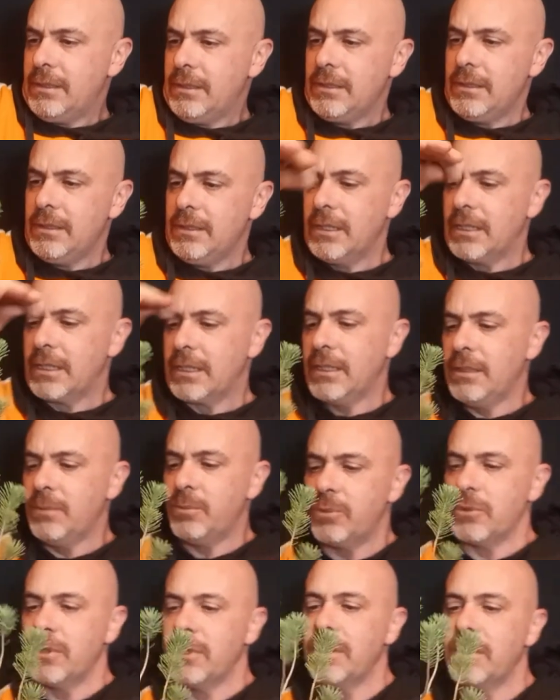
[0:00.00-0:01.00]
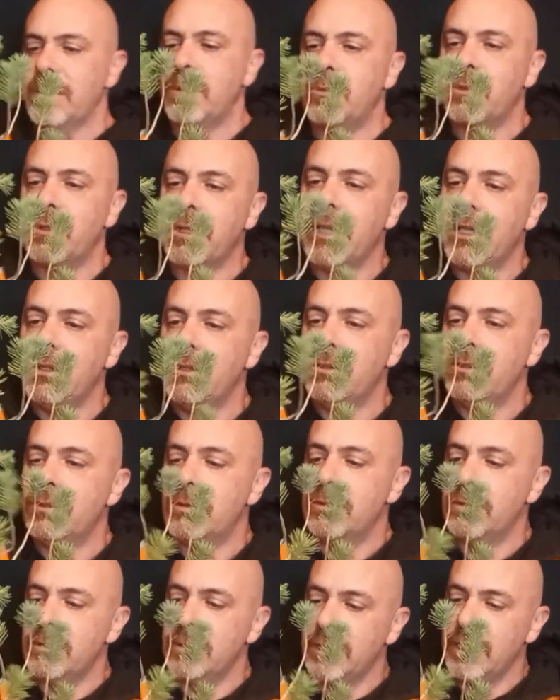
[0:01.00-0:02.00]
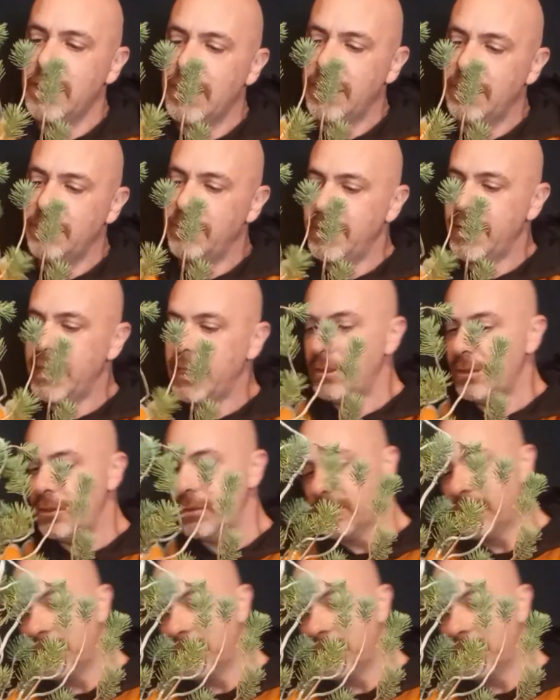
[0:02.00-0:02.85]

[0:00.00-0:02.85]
Y aquí pues le vamos dando y alambrando